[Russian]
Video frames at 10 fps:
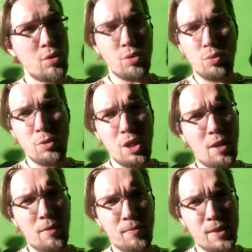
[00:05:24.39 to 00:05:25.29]
что у
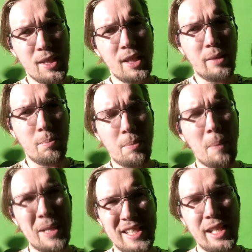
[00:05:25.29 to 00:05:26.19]
меня в целом по
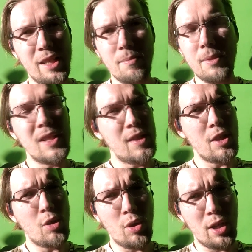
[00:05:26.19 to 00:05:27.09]
последним 10
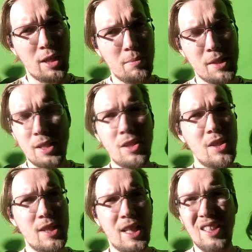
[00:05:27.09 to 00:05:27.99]
роликам
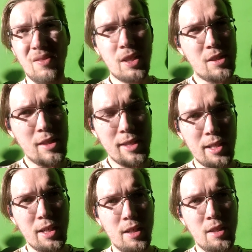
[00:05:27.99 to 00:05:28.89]
статистика
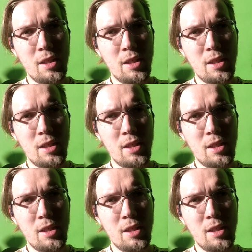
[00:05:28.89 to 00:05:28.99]
отвратительная,